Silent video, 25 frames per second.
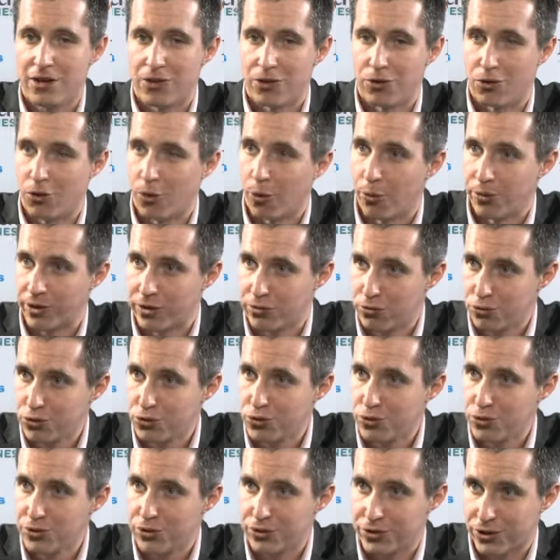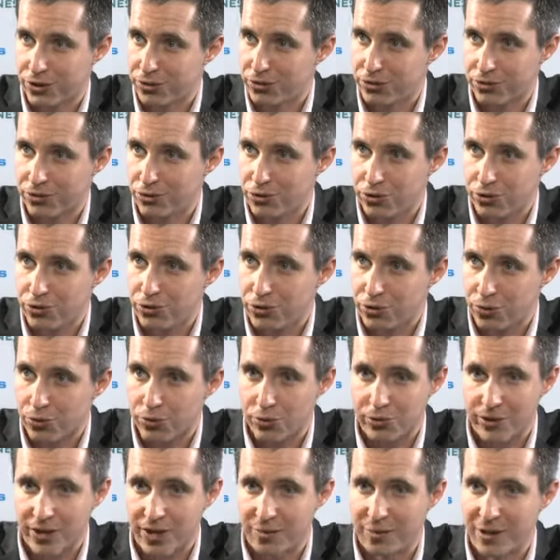on est toujours sans aucune notion
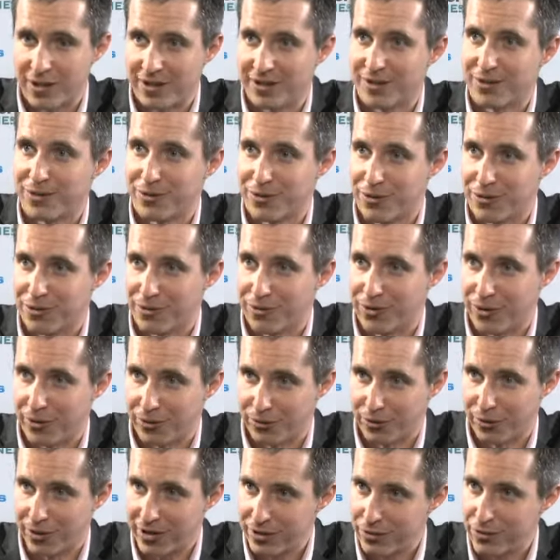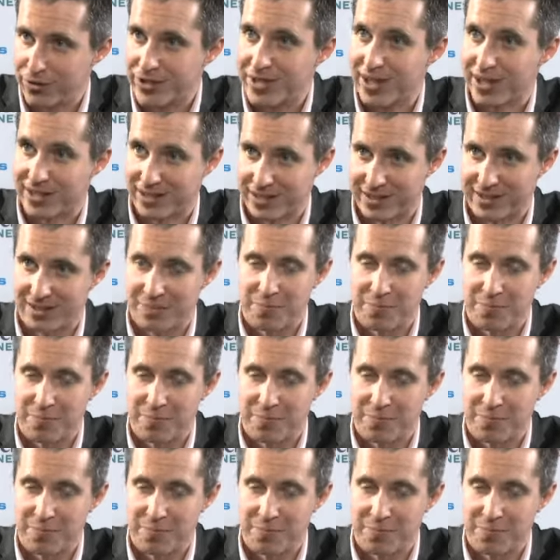comptable hein, dans, les deux cas.